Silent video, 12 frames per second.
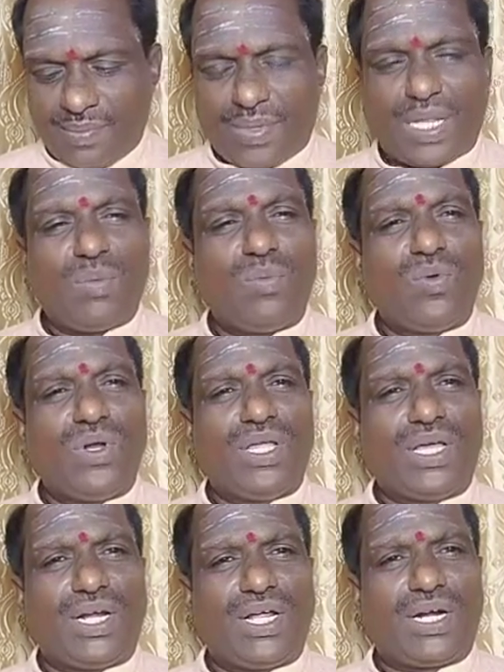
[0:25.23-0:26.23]
பதிமூணு
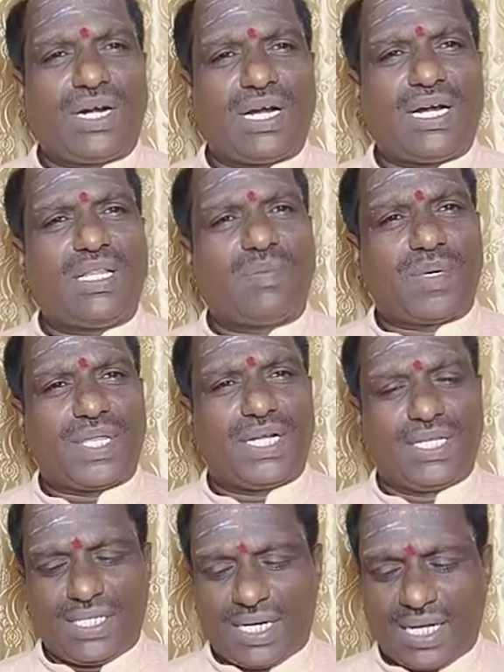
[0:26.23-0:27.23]
ஏழு ரெண்டாயிரத்தி
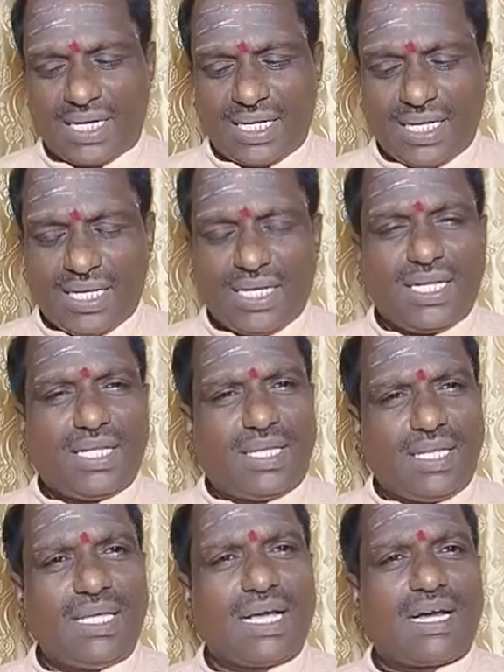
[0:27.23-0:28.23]
பதினஞ்சில்
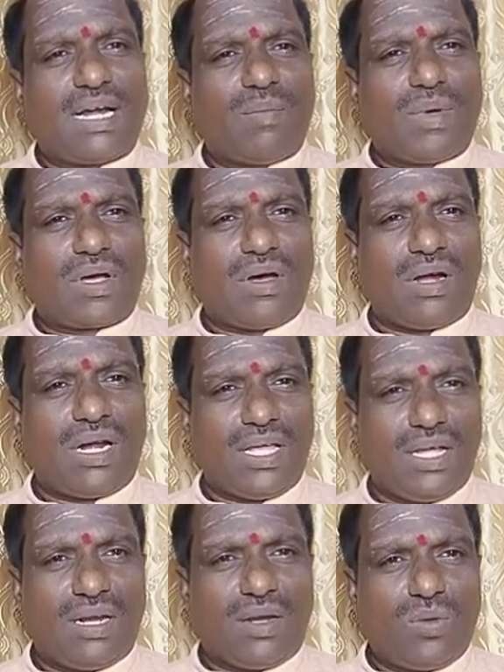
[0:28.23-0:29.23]
திங்கக்கிழமை
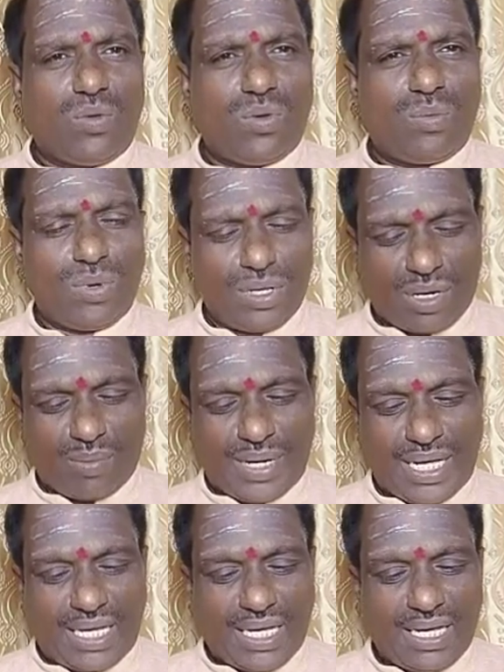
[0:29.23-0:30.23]
காலையில் ஒம்பதரை
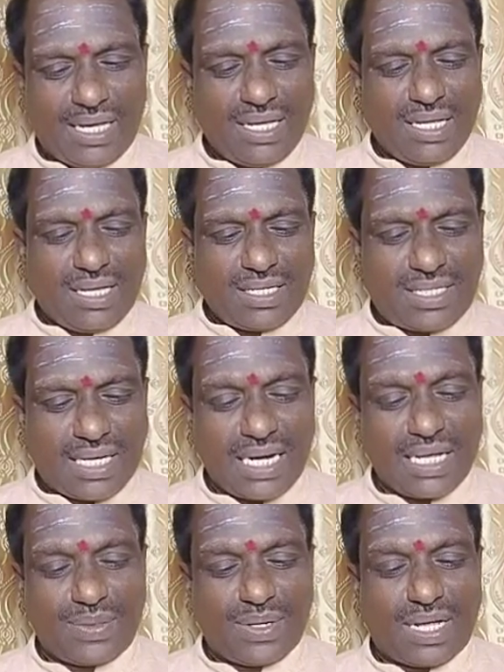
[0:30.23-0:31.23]
மணிக்கு
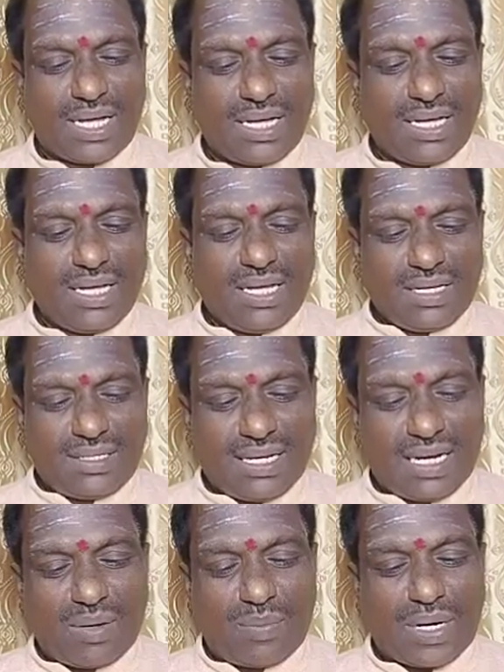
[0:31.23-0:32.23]
சேலத்தில்
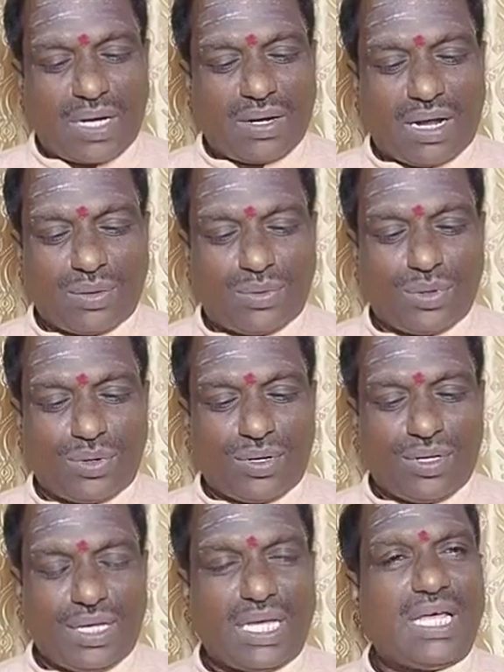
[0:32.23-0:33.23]
சேலம் பக்கம் ஆத்தூர்
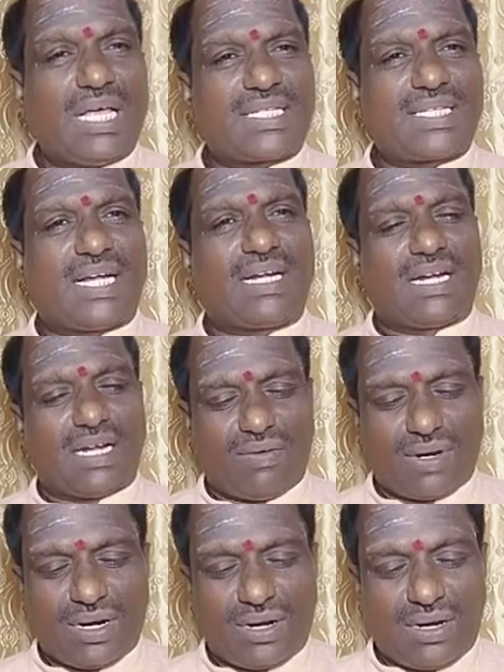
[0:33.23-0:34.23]
ஏஎஸ் கண்ணன்
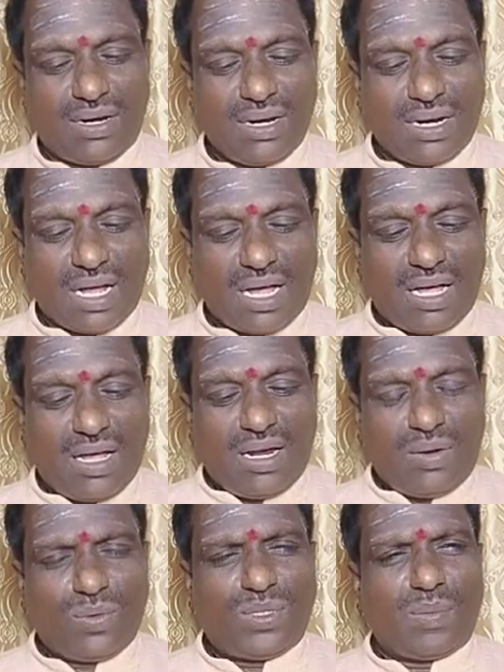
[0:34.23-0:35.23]
அவர்கள்
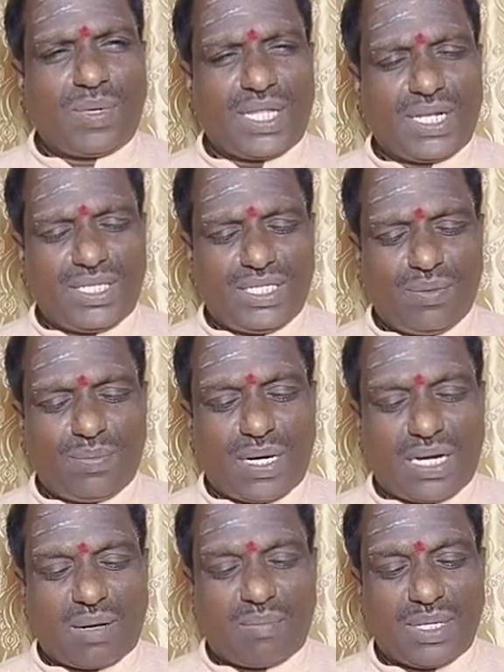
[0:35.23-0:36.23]
நூற்றி பதினஞ்சு
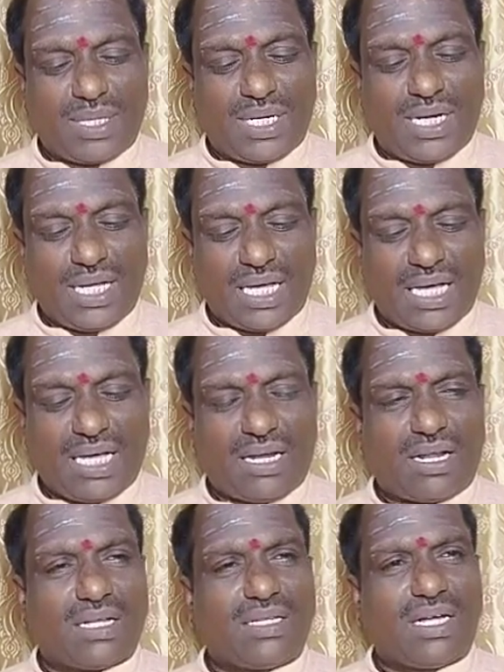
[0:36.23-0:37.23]
பார் ஐம்பத்தெட்டு ஏ
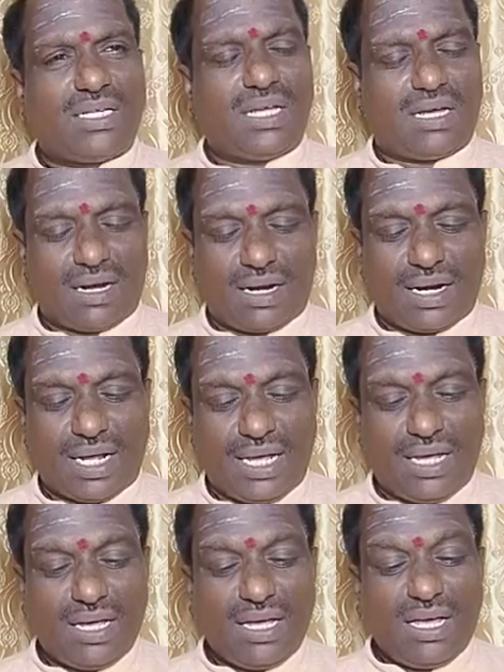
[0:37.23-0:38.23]
ராஜாஜி காலனி
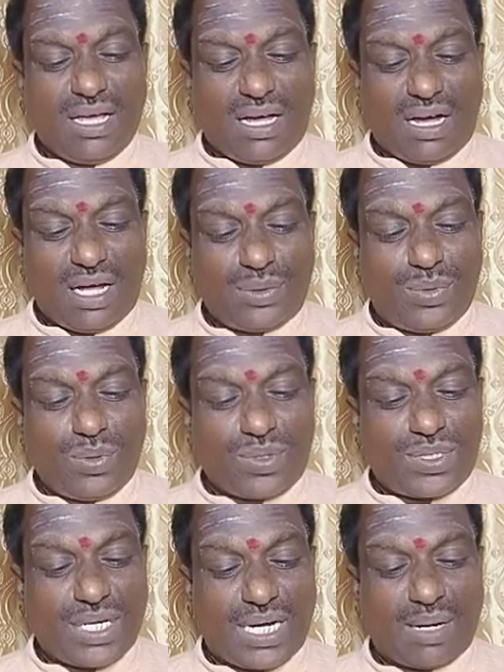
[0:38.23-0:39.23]
ஆத்தூர்
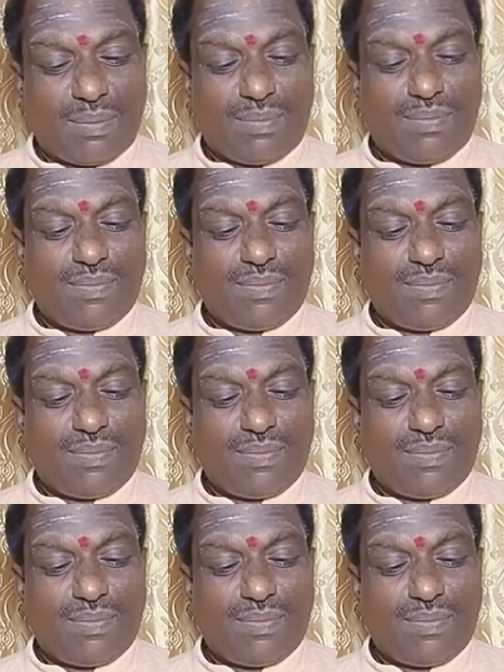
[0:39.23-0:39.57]
சேலம்